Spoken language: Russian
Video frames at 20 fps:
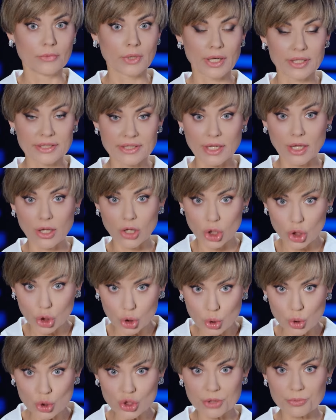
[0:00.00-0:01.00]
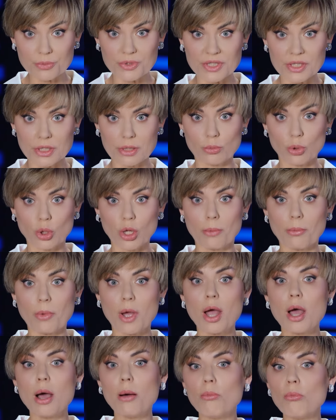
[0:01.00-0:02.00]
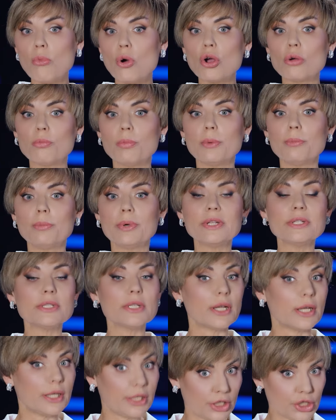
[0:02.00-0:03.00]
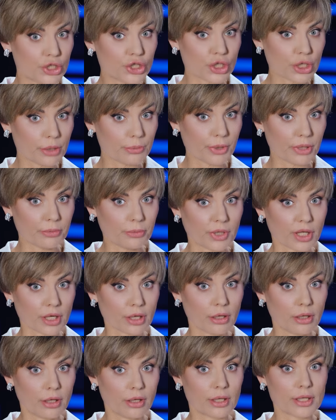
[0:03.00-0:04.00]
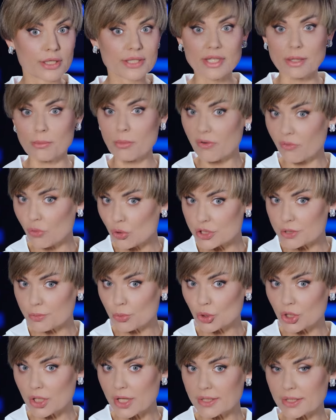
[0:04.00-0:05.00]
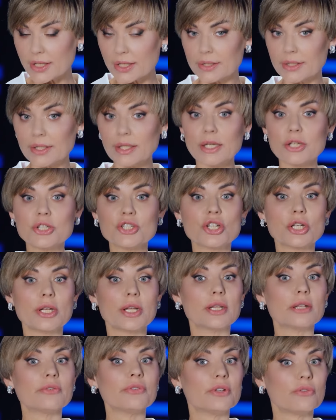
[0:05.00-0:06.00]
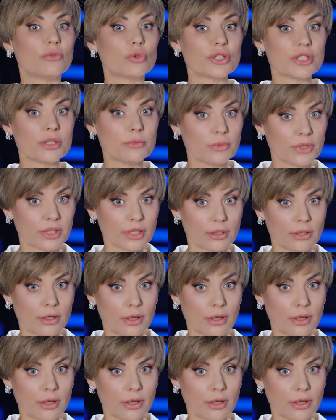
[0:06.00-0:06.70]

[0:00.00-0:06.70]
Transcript: хотя лучшим стимулом мог бы быть личный пример самого депутата или членов его семьи